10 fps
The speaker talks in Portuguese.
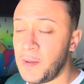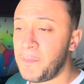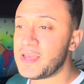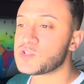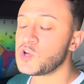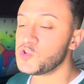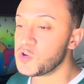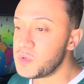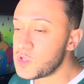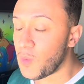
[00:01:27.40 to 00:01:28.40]
pensou
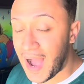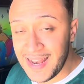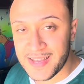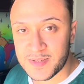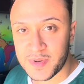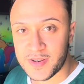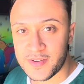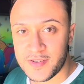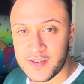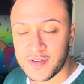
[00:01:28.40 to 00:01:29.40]
dormir no Allianz, mano?
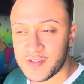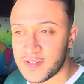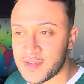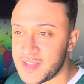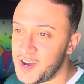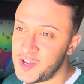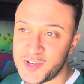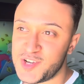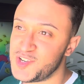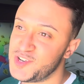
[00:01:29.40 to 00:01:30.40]
Não, não,
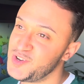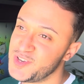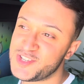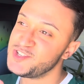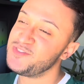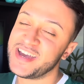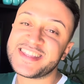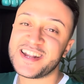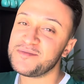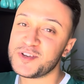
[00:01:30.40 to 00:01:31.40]
não, não, não. Isso não vai
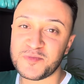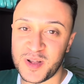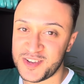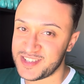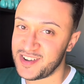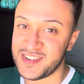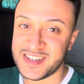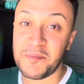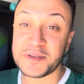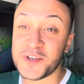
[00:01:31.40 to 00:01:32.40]
entrar nos meus planos, não.
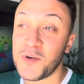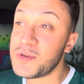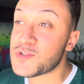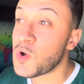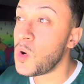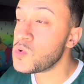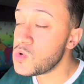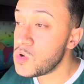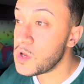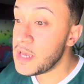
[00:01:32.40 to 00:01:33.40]
Já pensou? Eu me
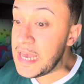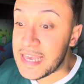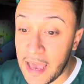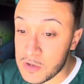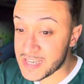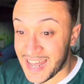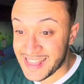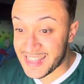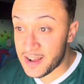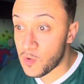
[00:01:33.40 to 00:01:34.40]
escondo e aí os caras
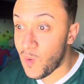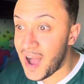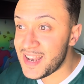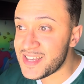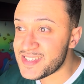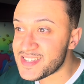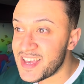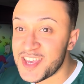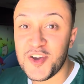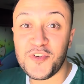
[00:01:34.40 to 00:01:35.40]
trancam o Allianz
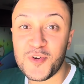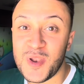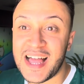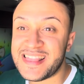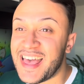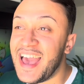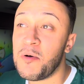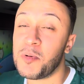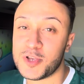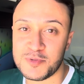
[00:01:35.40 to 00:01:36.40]
e eu fico lá até o
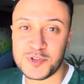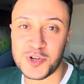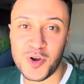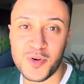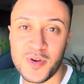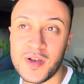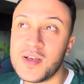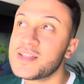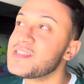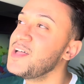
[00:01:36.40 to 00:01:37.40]
próximo jogo.
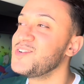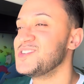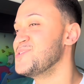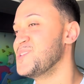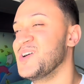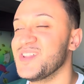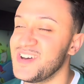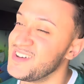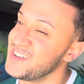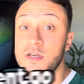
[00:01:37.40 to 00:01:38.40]
Não, não, não,
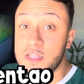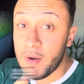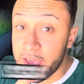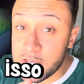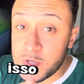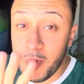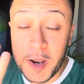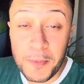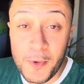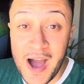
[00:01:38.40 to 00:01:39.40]
não. Então é isso, bora
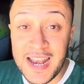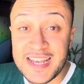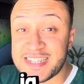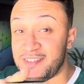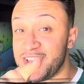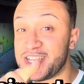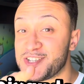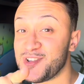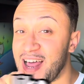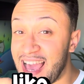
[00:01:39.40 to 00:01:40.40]
pro Allianz, já vai
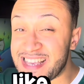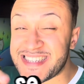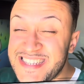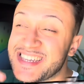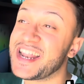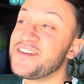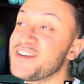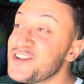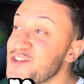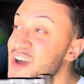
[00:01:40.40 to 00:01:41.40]
deixando o like, se
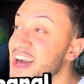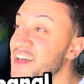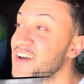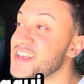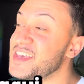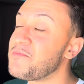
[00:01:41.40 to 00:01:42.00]
inscrevendo no canal aqui,